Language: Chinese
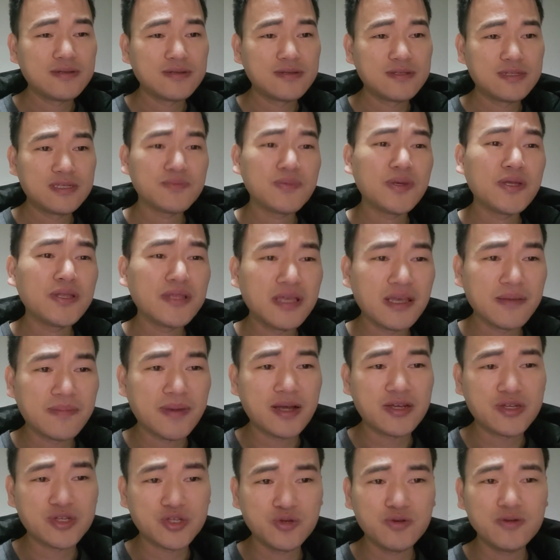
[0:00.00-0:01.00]
自媒体
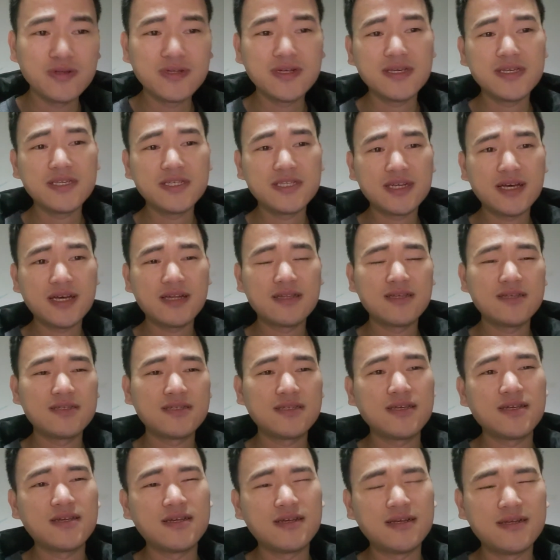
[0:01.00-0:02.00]
嘛，收割一下那
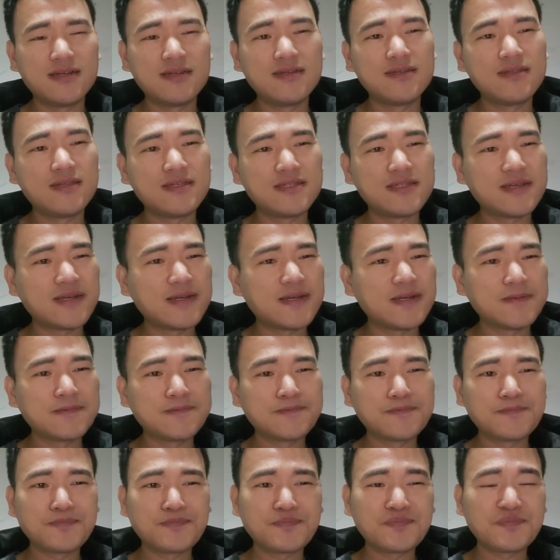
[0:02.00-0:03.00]
些那些
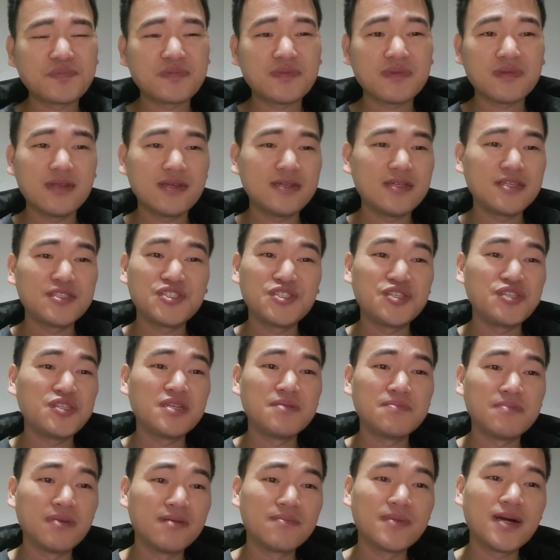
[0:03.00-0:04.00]
那些激
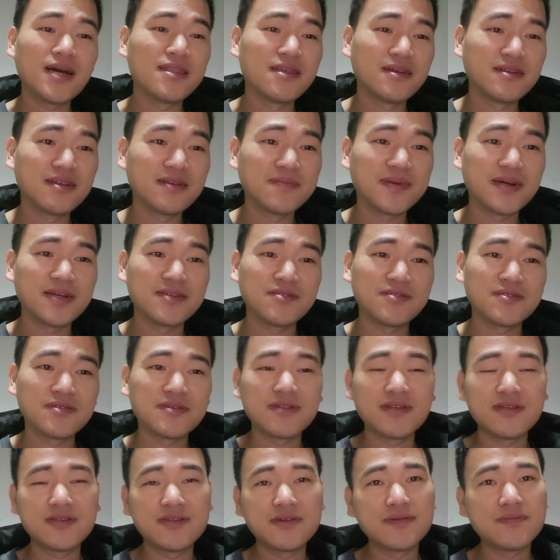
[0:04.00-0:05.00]
情澎湃的人嘛，就是
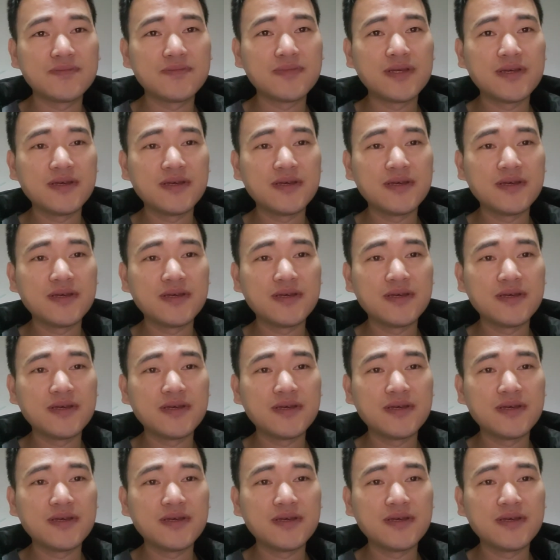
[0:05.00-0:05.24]
那种